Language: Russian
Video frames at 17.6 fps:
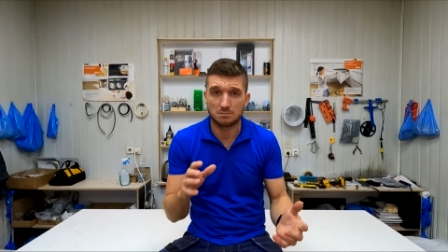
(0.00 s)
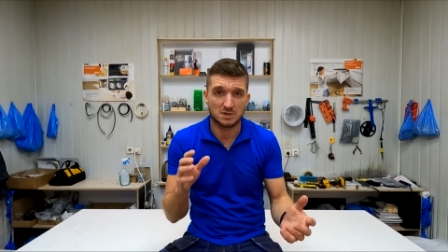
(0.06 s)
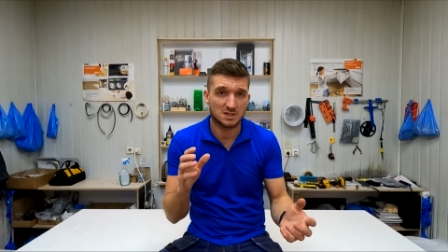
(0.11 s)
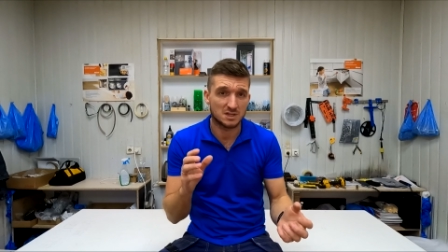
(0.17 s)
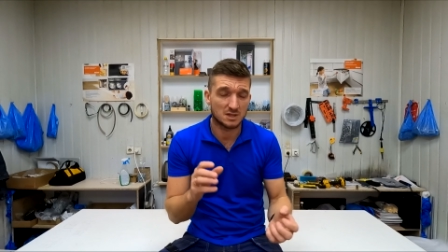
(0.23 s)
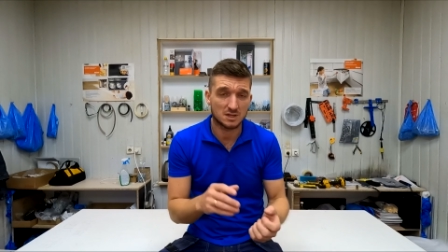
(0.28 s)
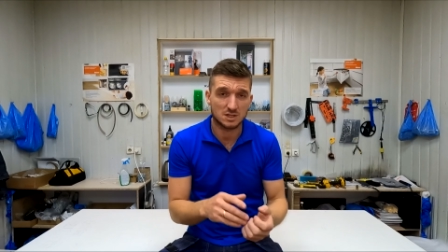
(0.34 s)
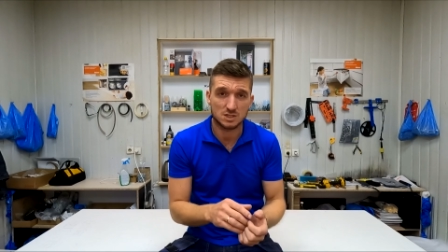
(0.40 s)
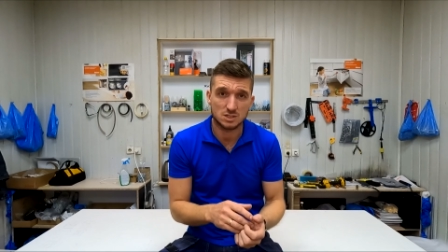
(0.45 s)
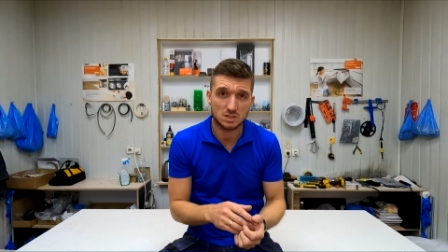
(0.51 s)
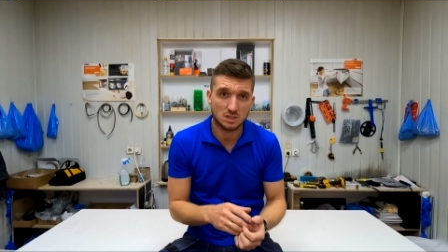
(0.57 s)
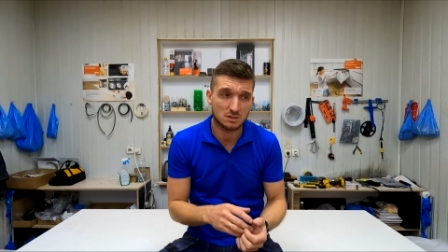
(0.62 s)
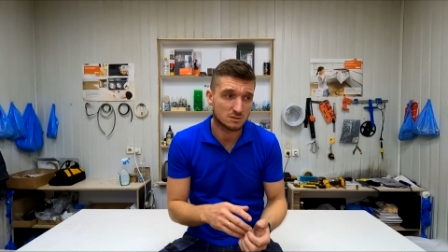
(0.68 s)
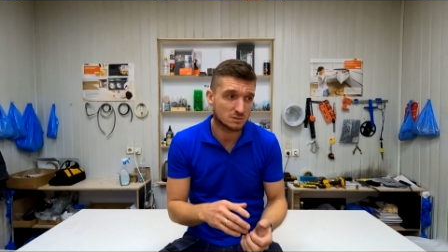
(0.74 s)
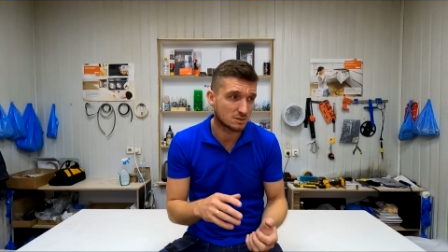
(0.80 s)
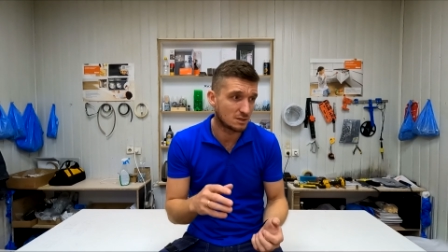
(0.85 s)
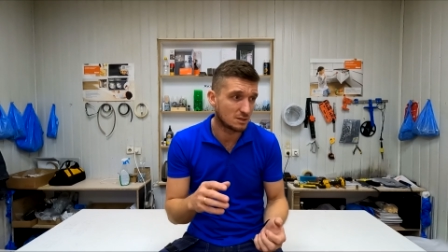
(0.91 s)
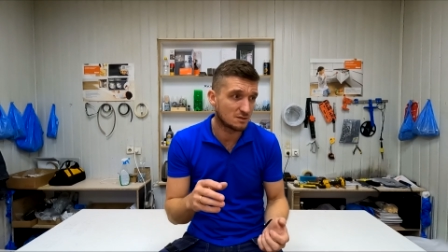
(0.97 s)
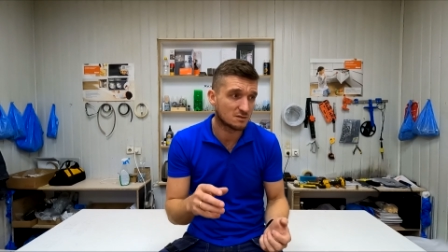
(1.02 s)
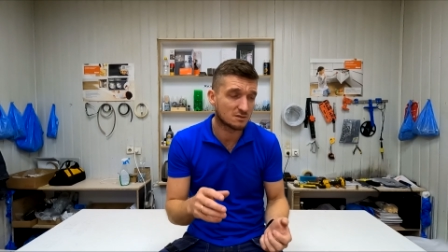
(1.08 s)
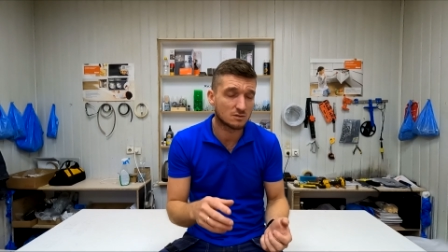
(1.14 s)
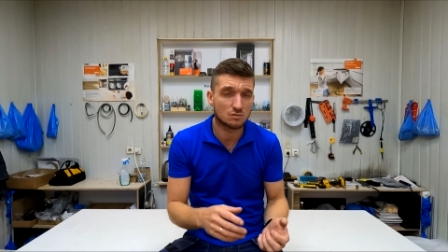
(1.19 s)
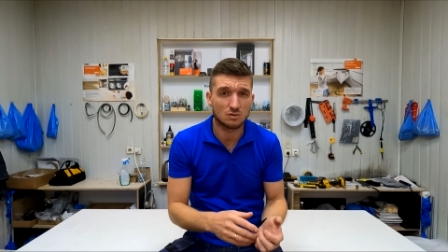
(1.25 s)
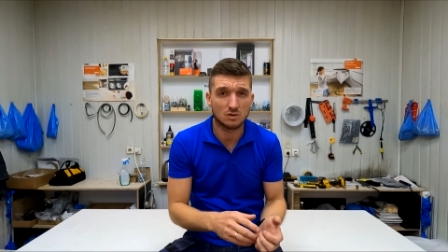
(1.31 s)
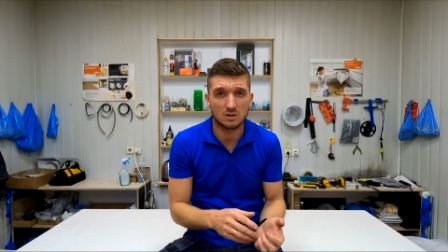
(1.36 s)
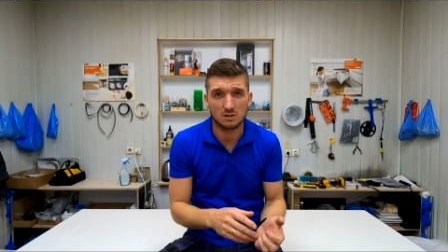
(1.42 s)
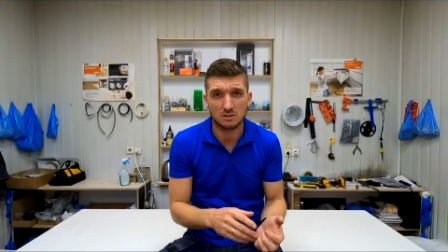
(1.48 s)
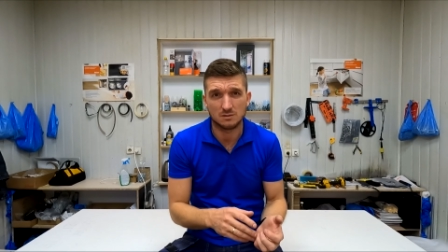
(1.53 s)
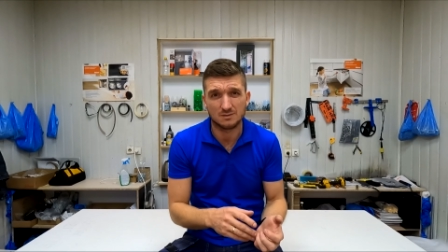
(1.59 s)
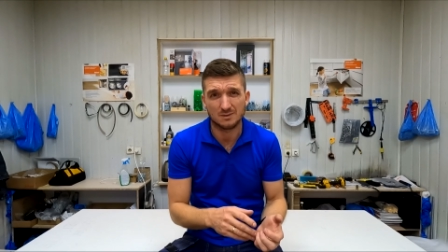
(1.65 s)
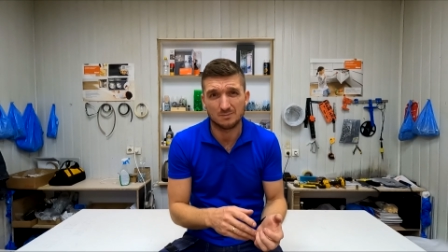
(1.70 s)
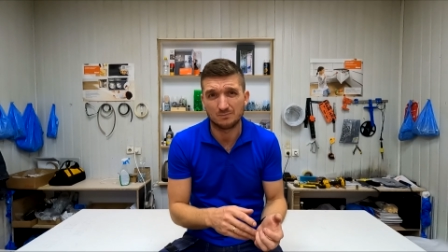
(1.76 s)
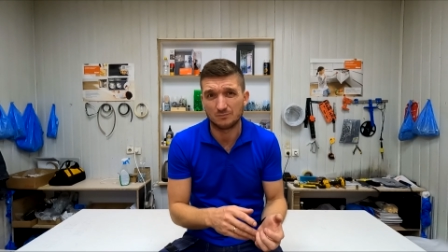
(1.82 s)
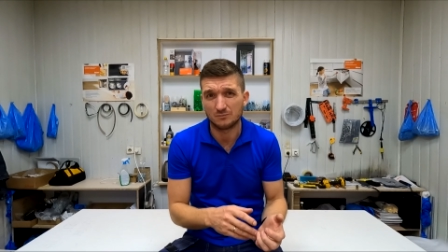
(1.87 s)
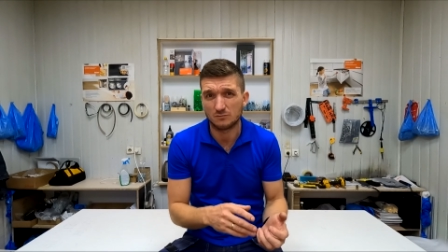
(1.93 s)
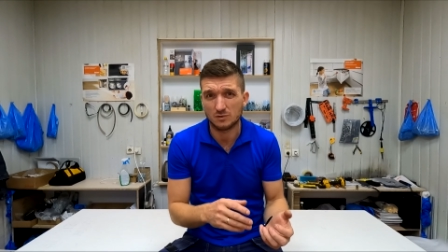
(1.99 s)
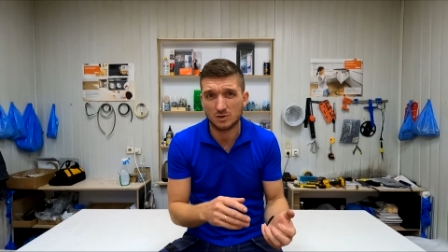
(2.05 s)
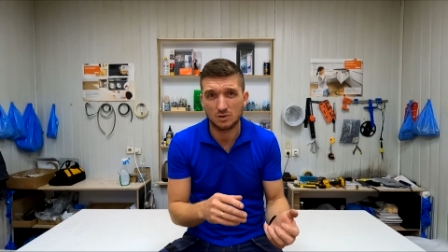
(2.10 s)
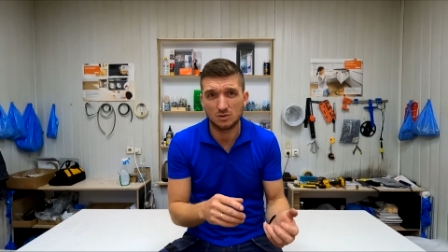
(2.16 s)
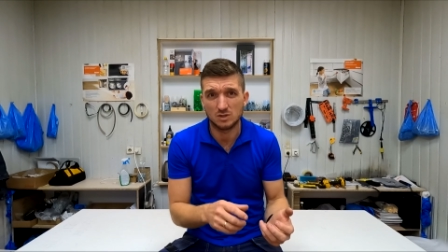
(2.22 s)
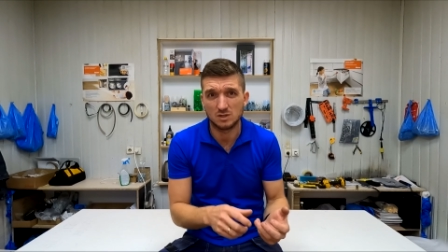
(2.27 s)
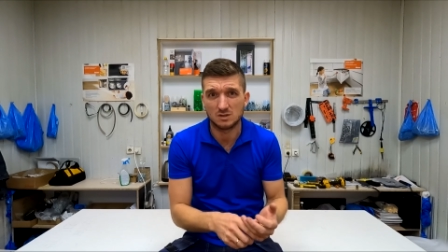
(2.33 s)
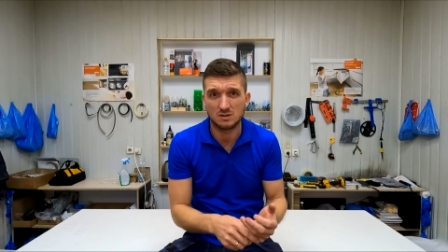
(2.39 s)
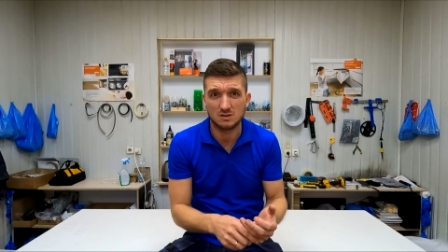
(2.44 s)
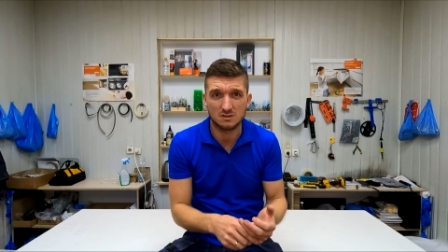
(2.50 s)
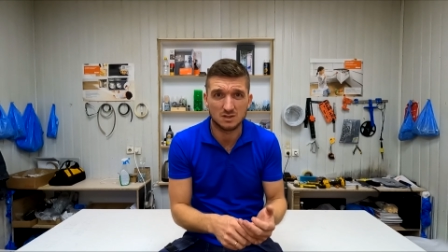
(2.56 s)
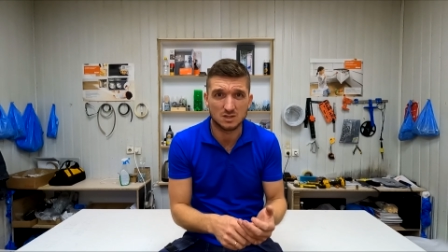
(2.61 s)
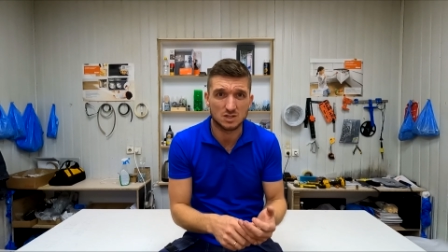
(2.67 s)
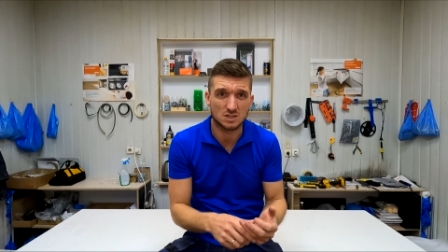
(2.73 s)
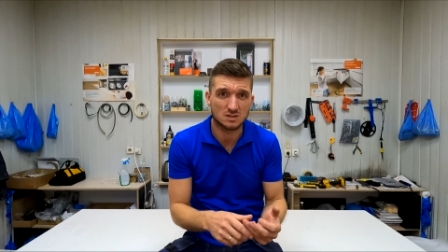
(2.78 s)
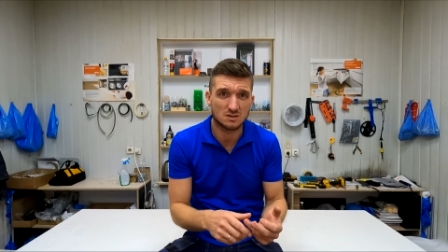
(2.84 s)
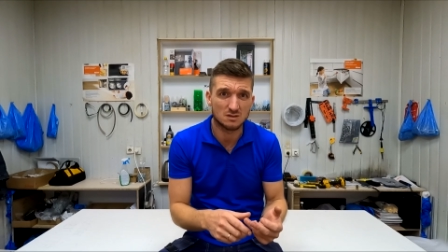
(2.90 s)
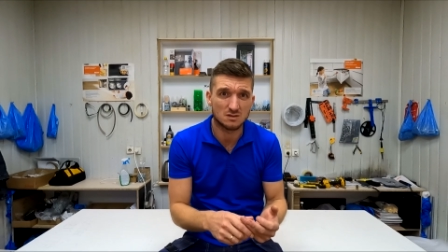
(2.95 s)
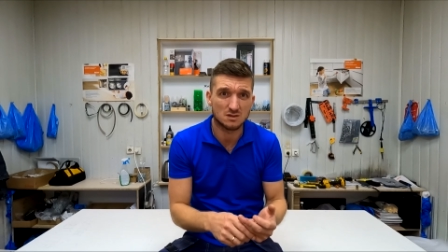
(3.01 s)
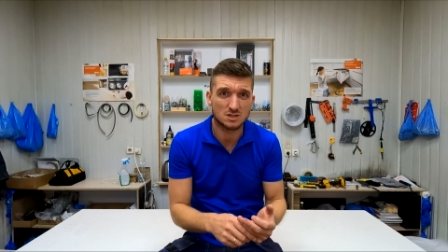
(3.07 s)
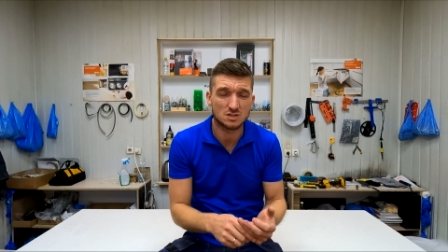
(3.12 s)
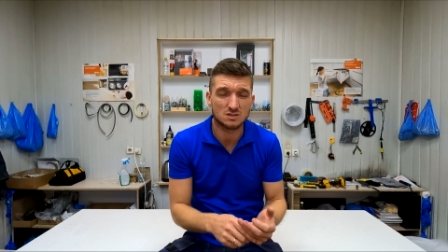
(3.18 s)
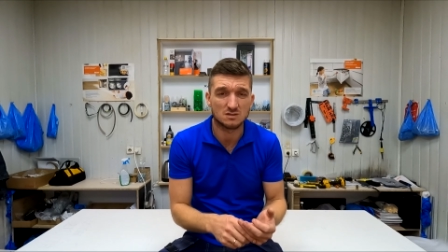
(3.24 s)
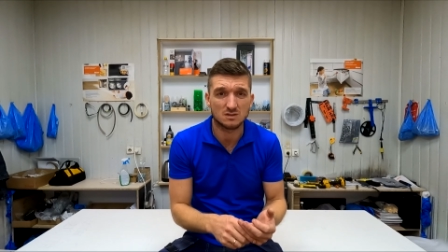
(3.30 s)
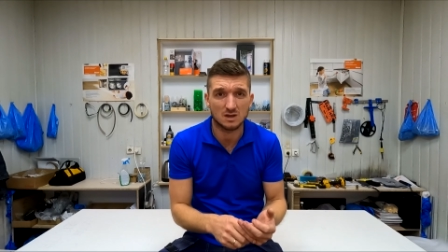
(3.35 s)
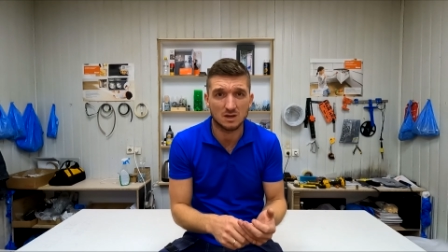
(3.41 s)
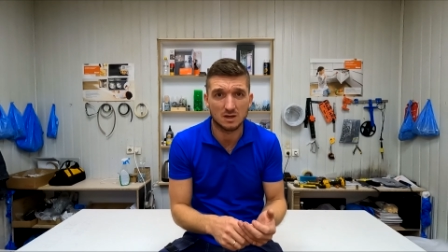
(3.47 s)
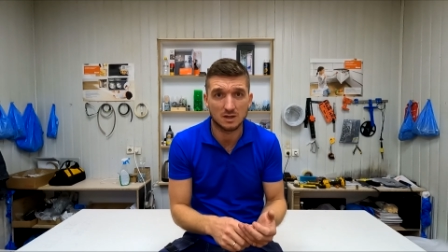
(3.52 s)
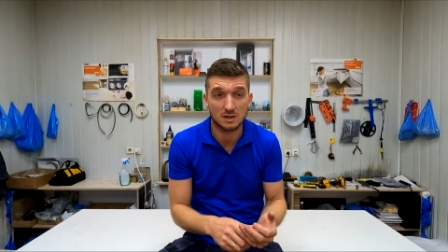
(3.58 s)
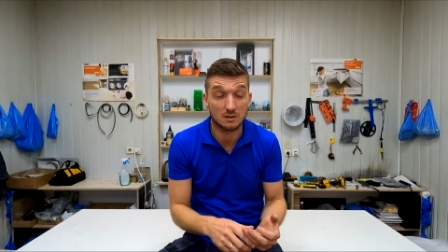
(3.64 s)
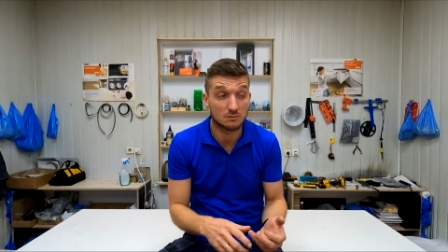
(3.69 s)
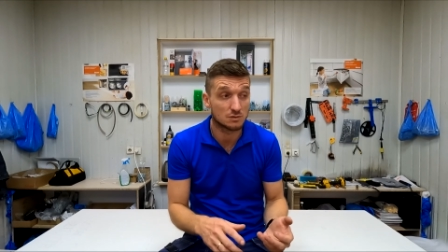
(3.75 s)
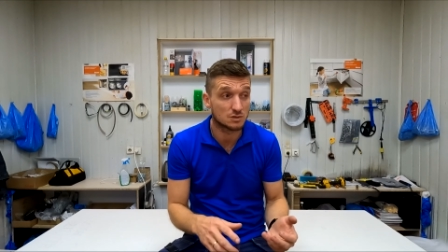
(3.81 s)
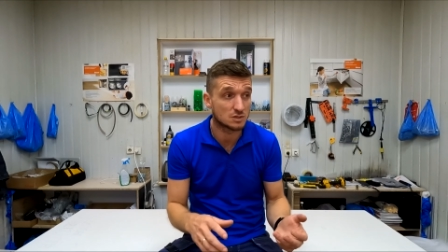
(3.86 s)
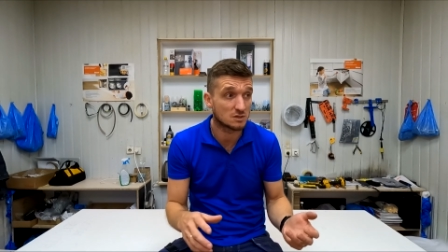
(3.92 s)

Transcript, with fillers: подорожал, лист стоил там, в районе 1000-1100 гривен.